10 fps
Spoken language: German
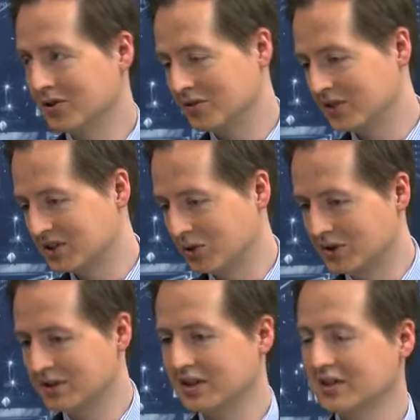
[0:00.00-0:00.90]
aus
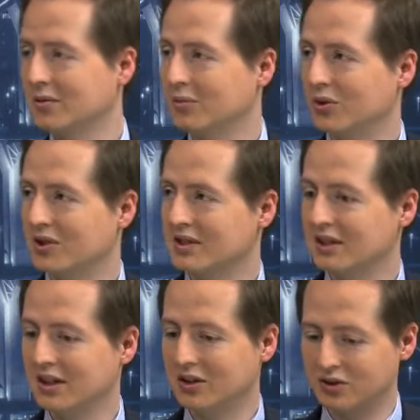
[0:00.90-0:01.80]
Investorensicht möglichst
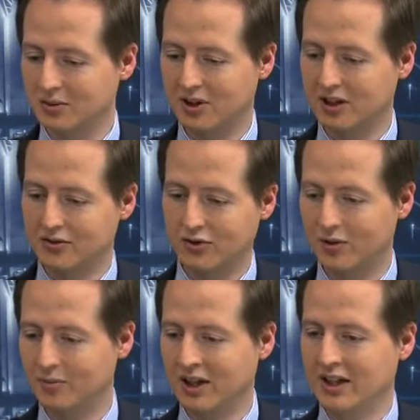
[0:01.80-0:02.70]
gering und die
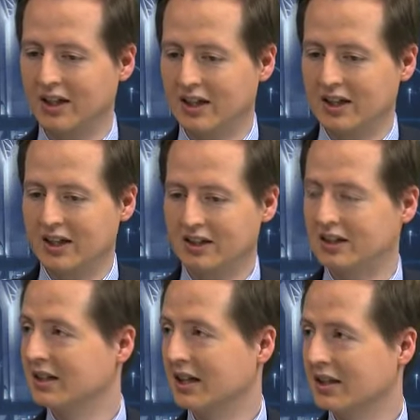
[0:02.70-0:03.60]
Plattform
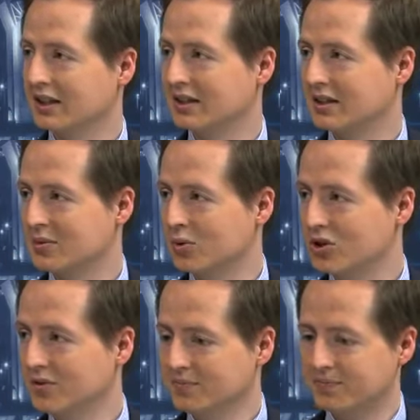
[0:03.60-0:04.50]
agiert eigentlich
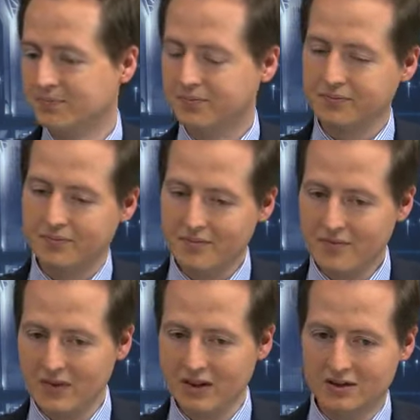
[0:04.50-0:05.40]
dazwischen
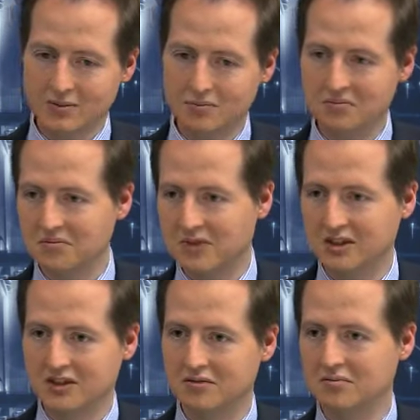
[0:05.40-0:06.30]
ähm,
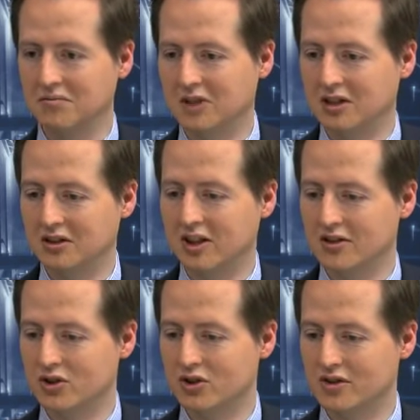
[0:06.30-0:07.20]
hatten ja, ein
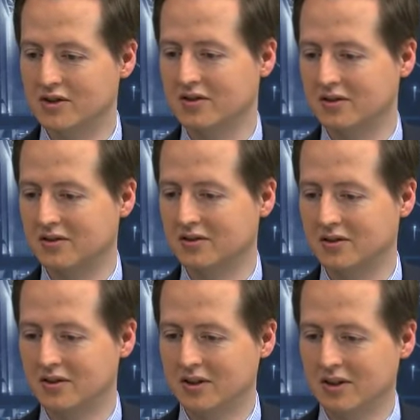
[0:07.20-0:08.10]
klassisches äh,
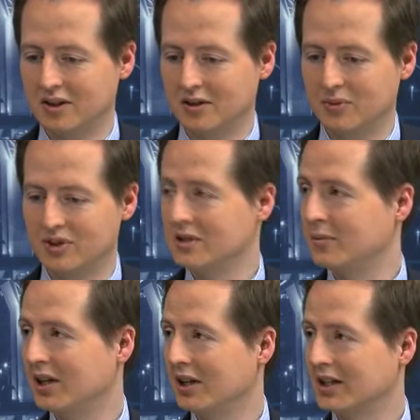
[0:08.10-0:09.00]

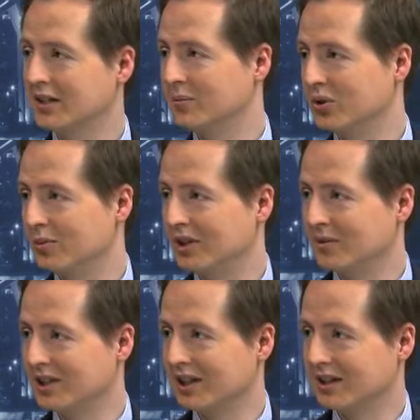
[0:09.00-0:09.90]
Prinzipal-Agentenproblem dann